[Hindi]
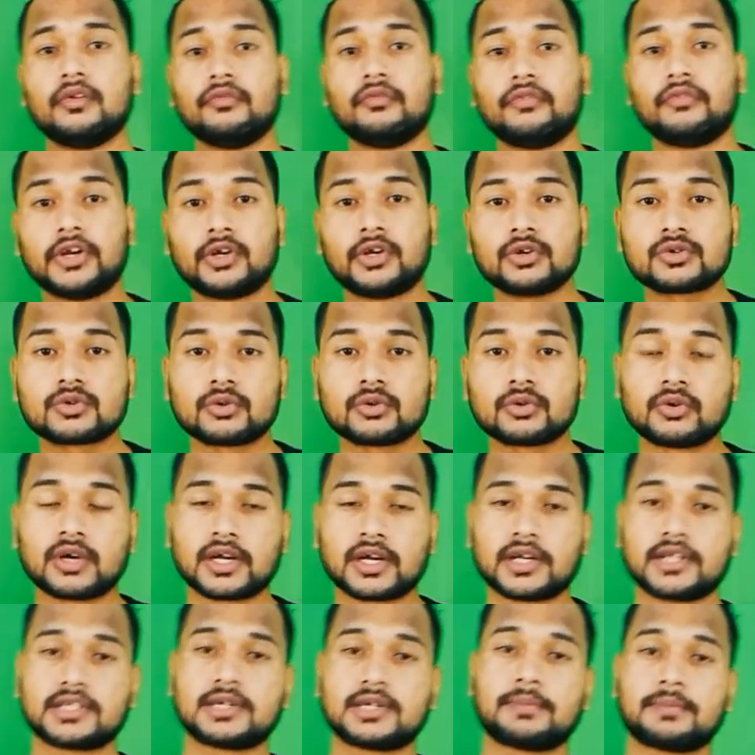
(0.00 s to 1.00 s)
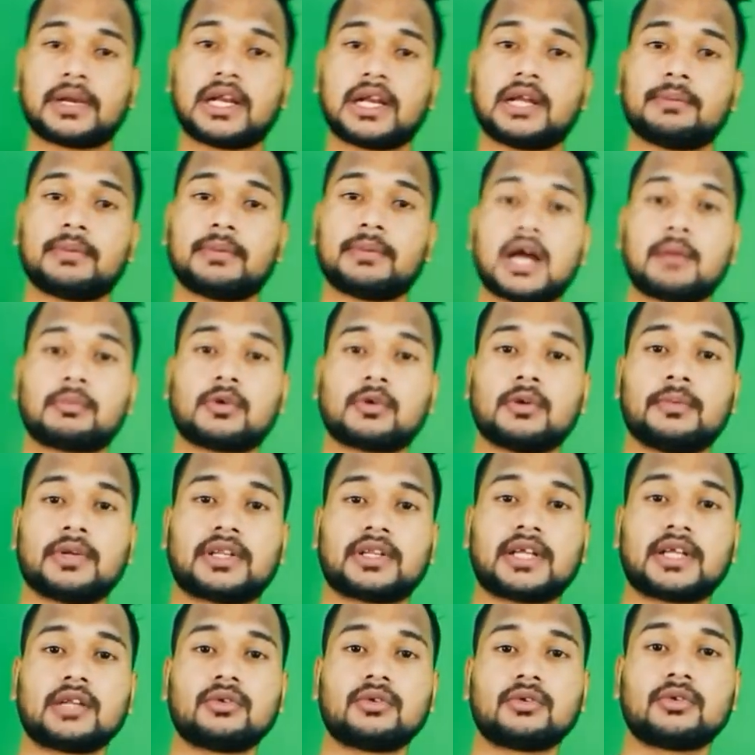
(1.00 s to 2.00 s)
वीडियो शुरू करने से पहले मैं आपको
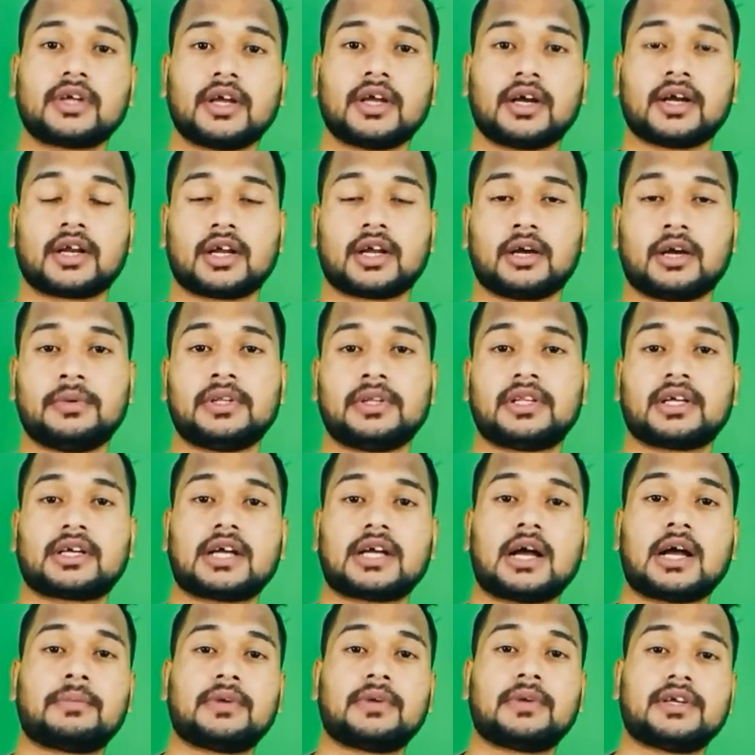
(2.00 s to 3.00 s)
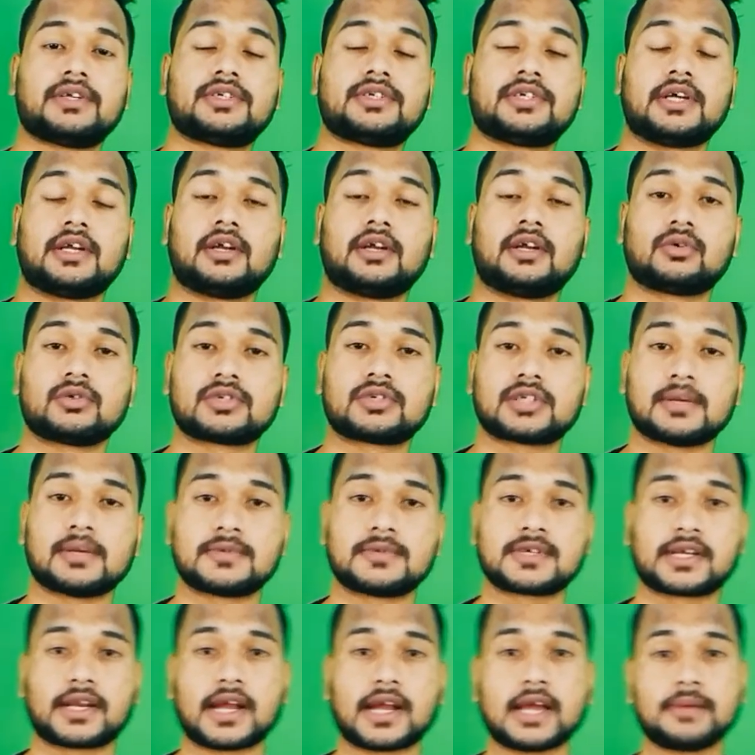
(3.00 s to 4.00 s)
बता दूं कि अगर अभी तक आपने इस चैनल को
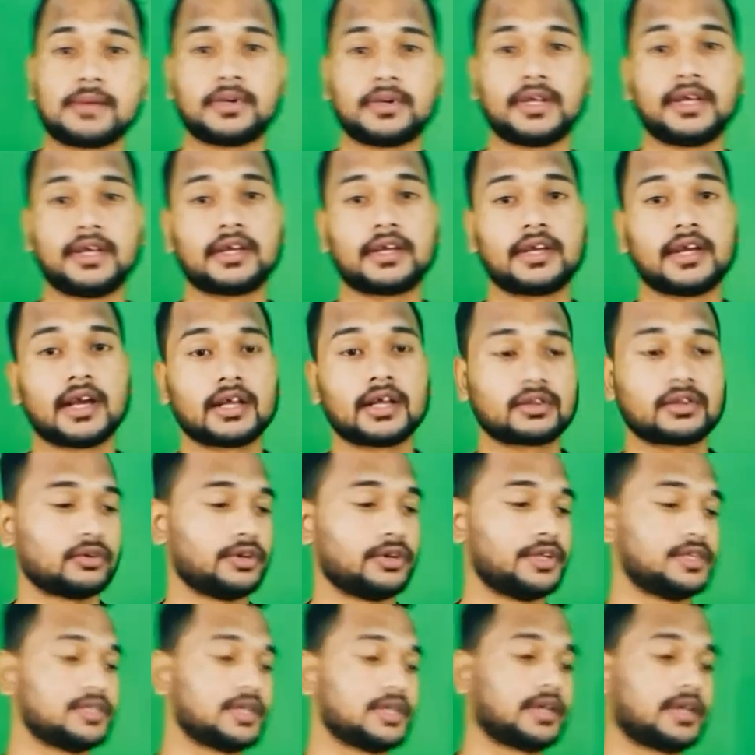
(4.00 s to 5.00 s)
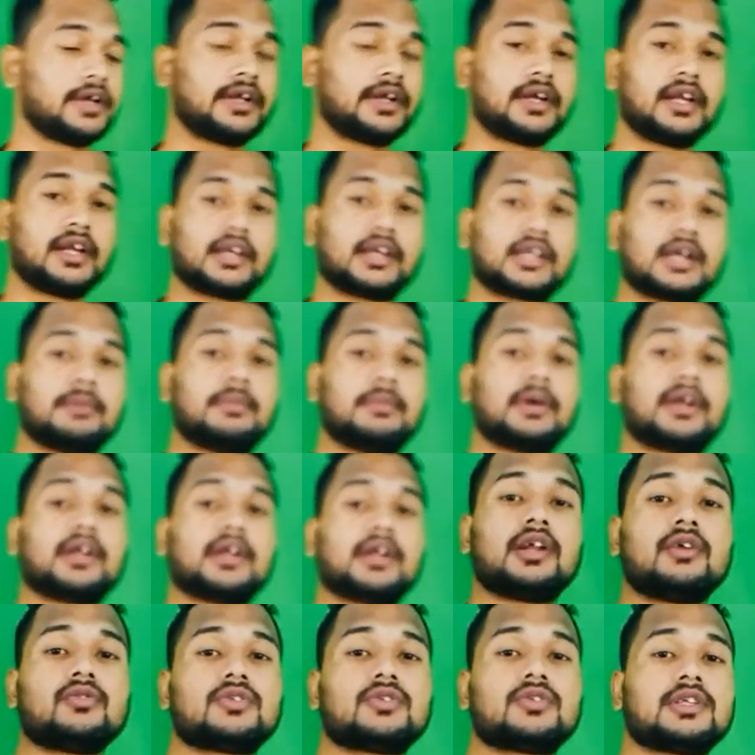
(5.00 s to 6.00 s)
सब्सक्राइब नहीं किया है तो नीचे रेड कलर का
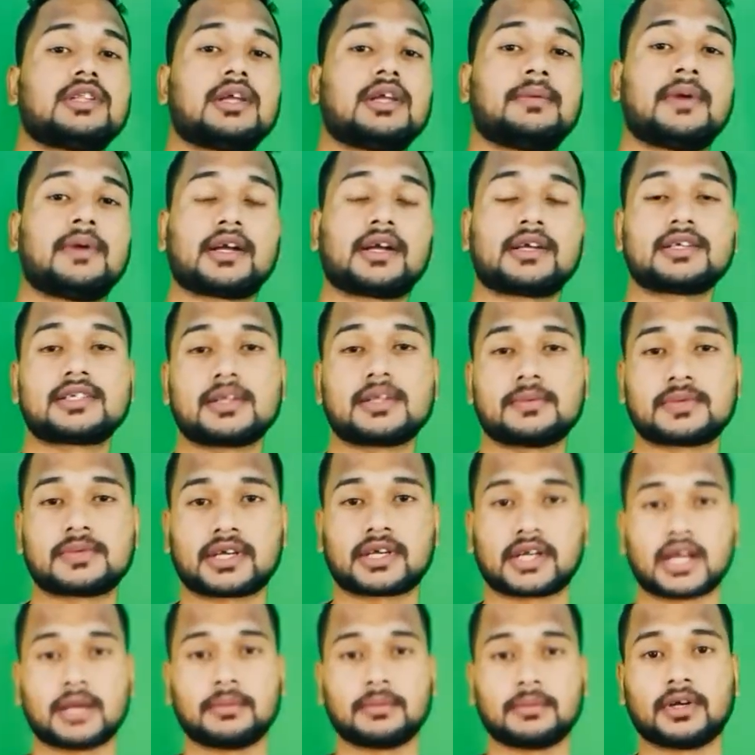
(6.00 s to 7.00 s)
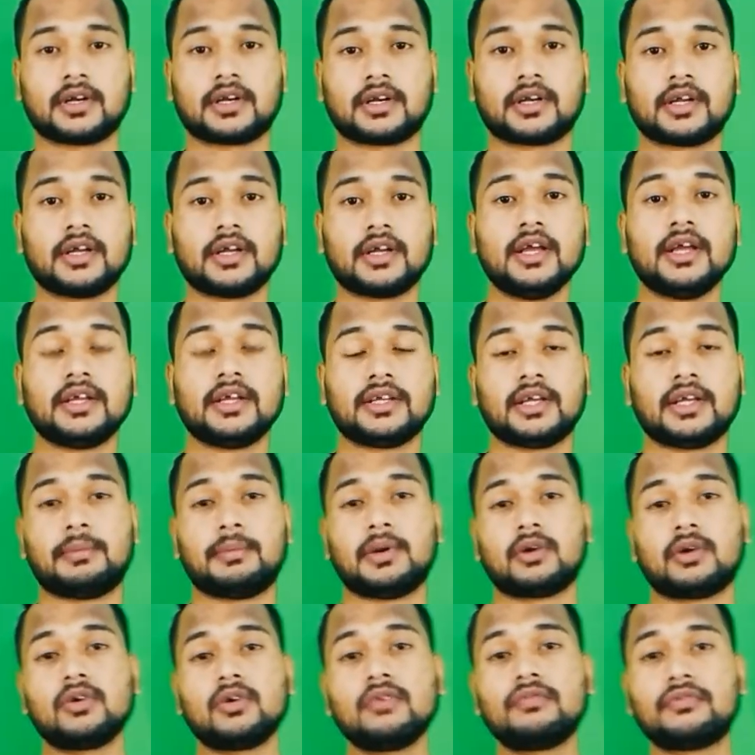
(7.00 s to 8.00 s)
बटन है उसे दबा के सब्सक्राइब कर ले यह
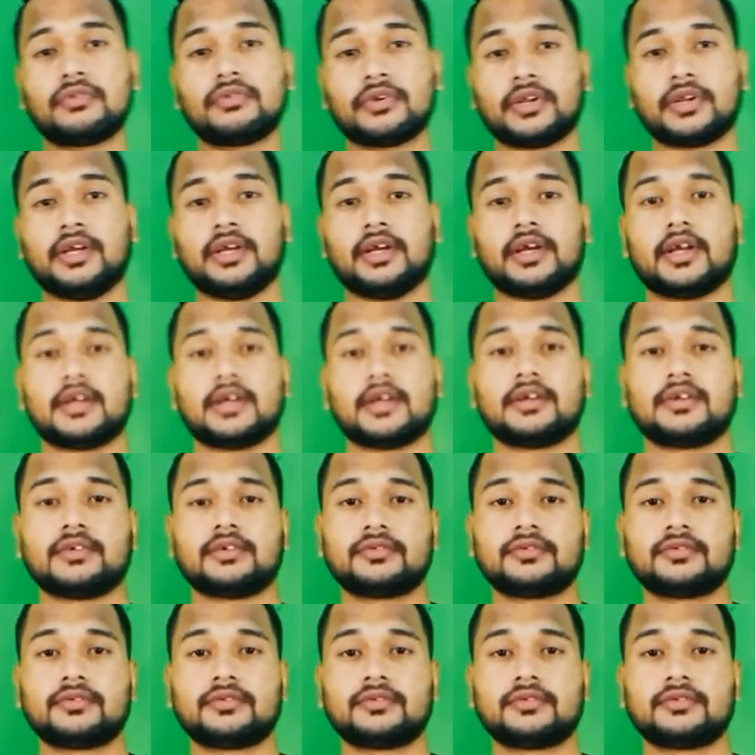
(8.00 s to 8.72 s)
बिल्कुल फ्री है